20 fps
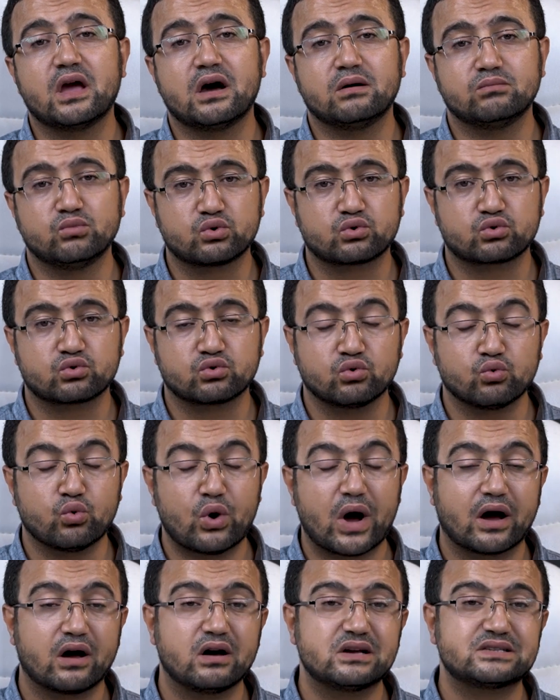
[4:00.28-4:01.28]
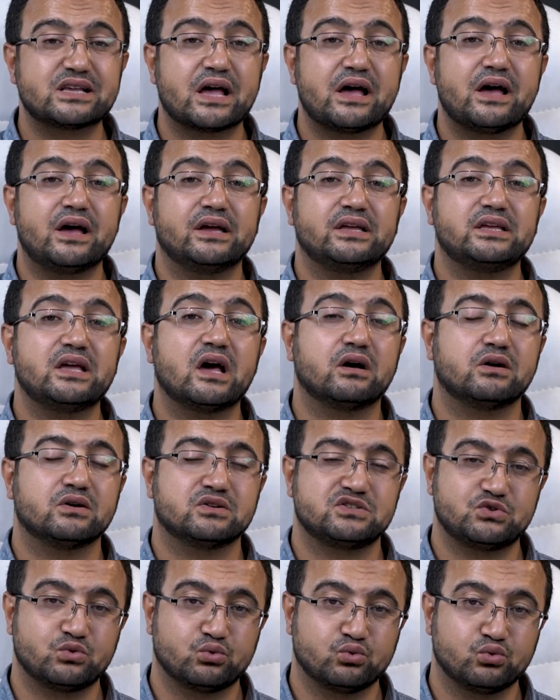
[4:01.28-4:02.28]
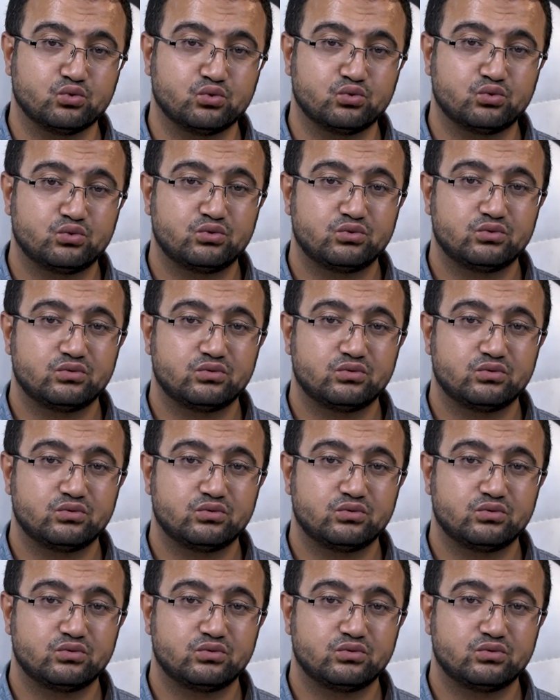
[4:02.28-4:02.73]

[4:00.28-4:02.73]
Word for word: يمر وغزا يغزو